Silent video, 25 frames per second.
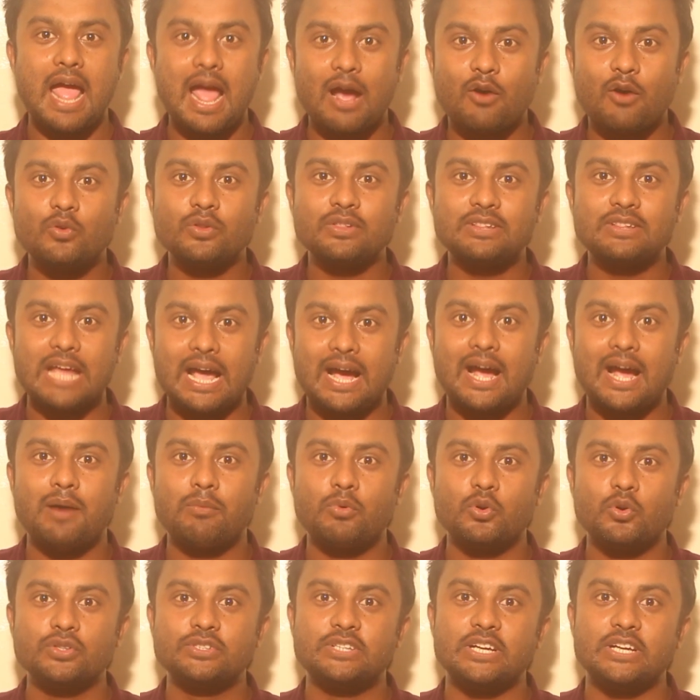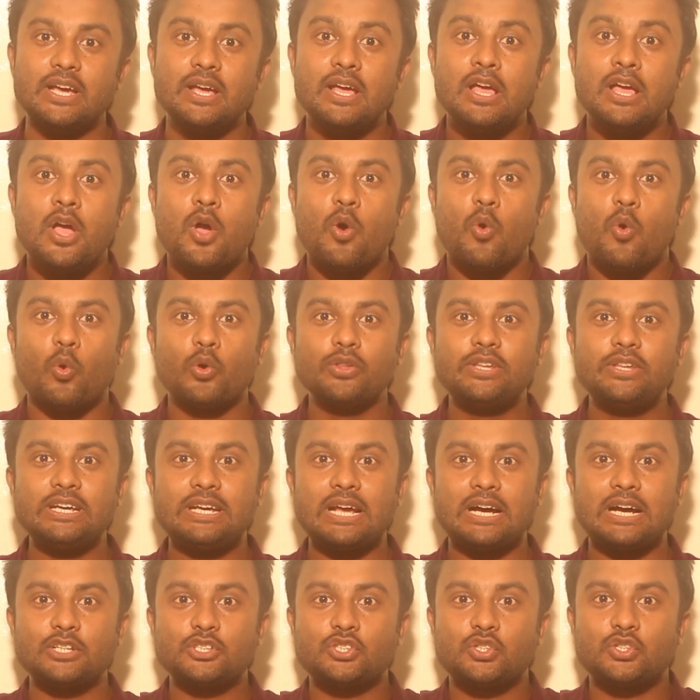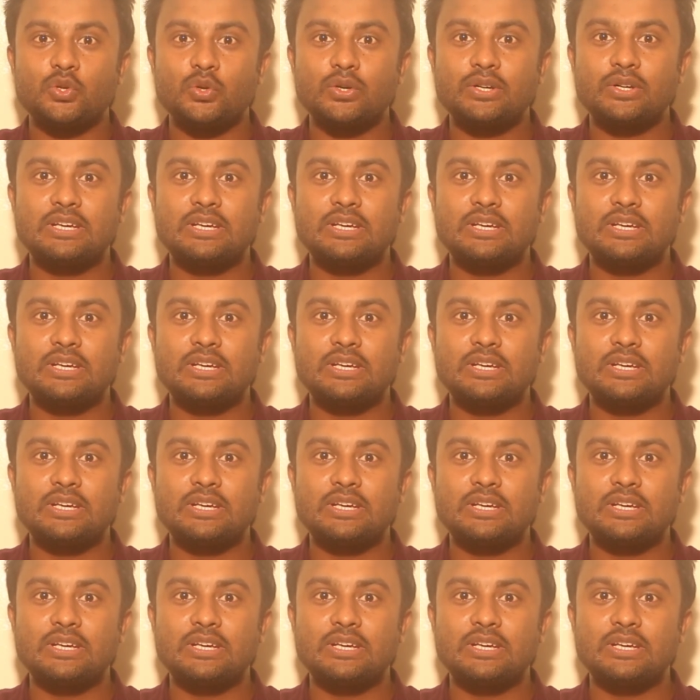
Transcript: এখন দেখাবো যে অধিকাংশ